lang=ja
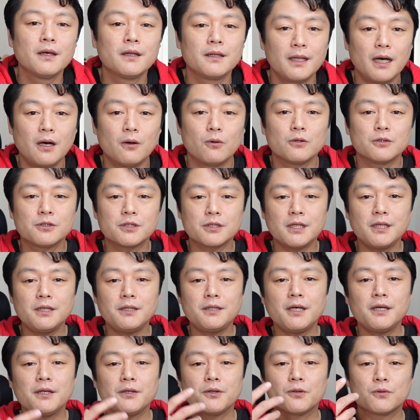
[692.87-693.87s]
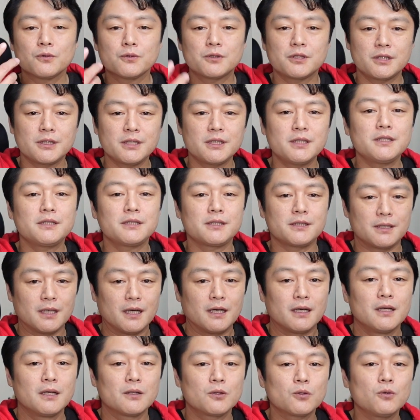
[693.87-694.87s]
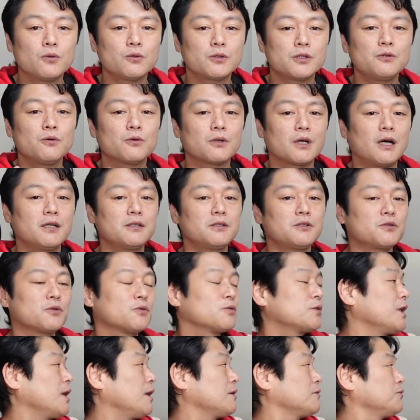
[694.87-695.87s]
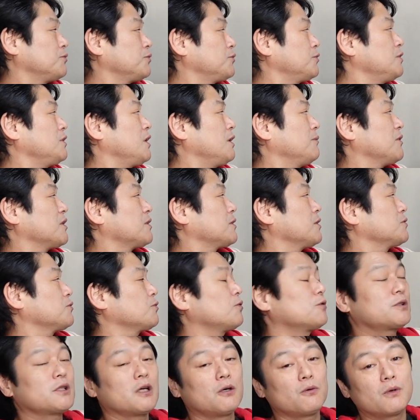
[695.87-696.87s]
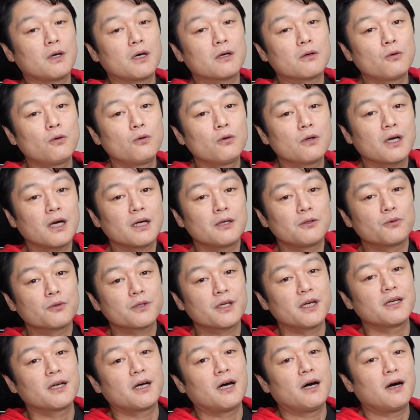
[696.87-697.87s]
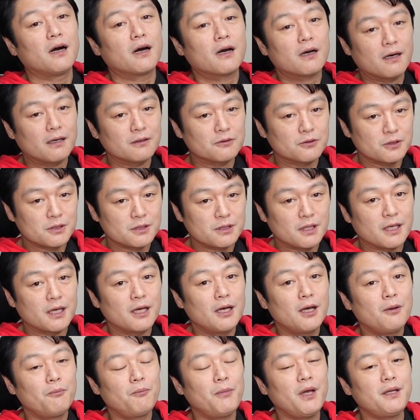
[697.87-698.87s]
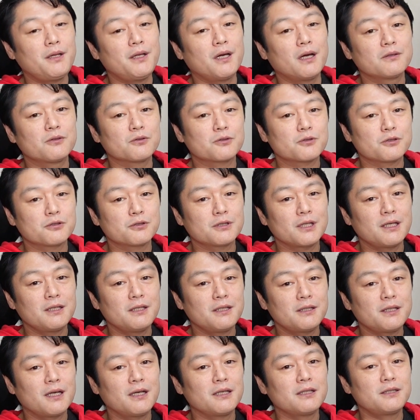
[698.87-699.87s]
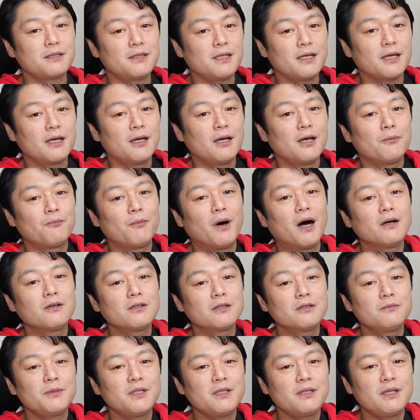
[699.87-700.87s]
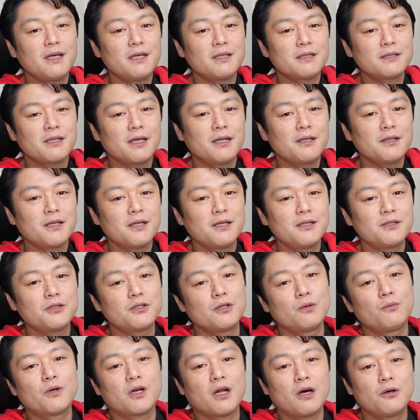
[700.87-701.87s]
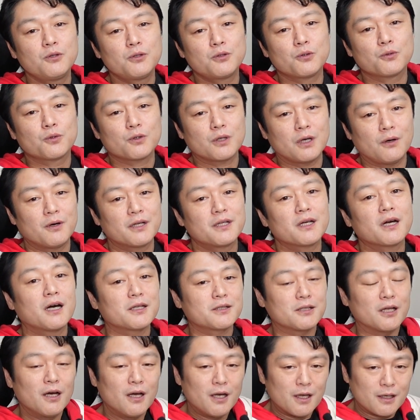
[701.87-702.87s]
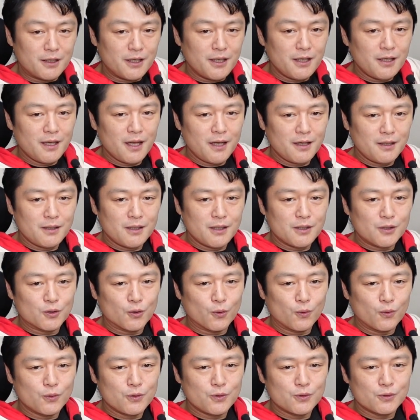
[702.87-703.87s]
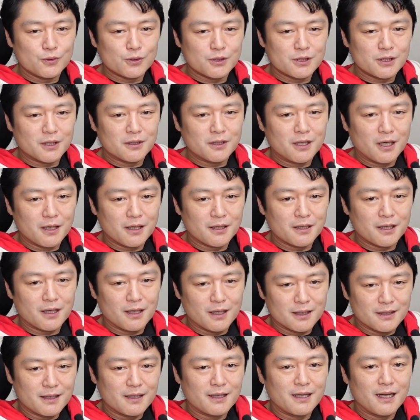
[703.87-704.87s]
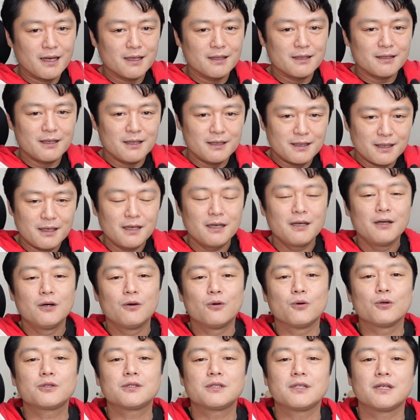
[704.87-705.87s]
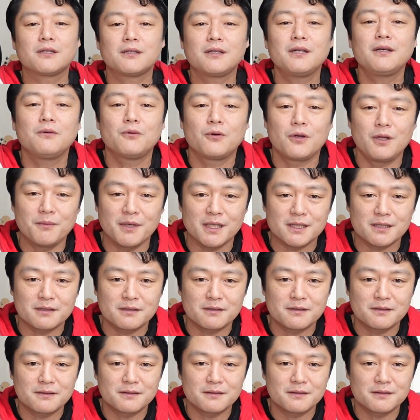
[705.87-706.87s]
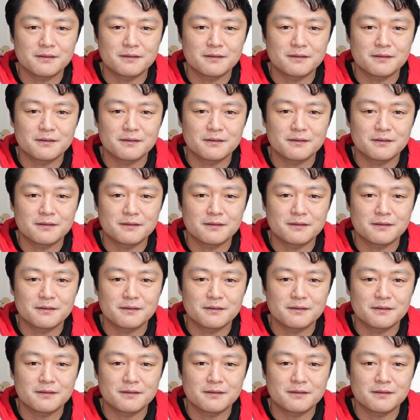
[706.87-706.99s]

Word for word: なお、資金提供を指揮した当時の幹事長である福山哲郎さんは今回の件が発覚してメディアの取材に対して番組で宣伝してもらう意図とかはなかった。理念に共有しただけだなんてね、おっしゃっております。